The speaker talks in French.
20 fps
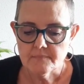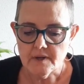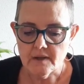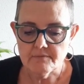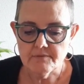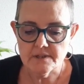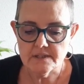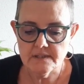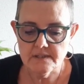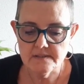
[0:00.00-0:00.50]

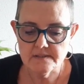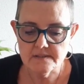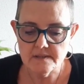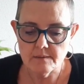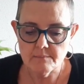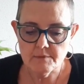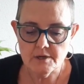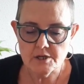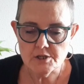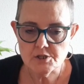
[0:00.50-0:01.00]
avec qui ça
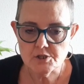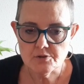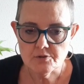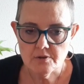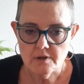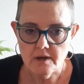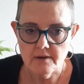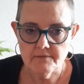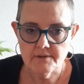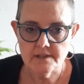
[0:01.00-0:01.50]

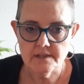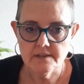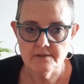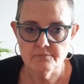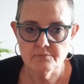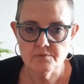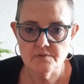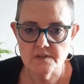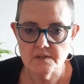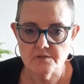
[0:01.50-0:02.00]
match, avec qui
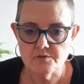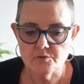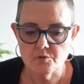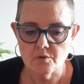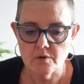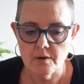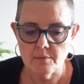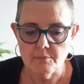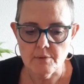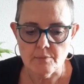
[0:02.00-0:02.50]
vous êtes
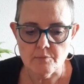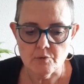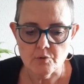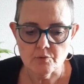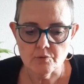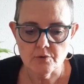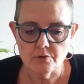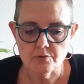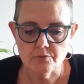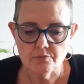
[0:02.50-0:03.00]
sur la même
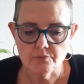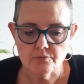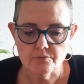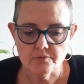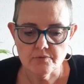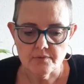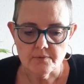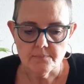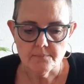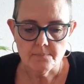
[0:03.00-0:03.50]
longueur
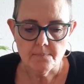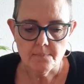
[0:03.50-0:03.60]
d'onde.